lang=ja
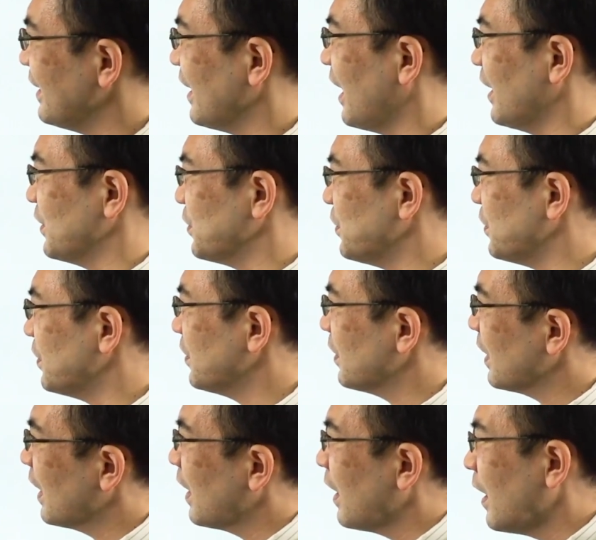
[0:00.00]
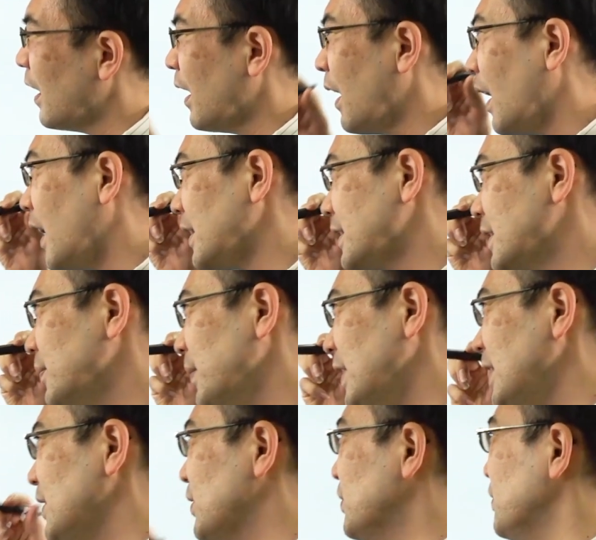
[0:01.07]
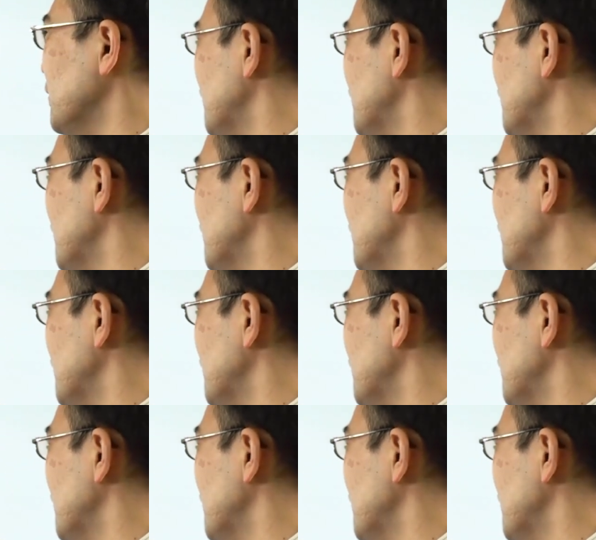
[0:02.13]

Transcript: 波の初めに来る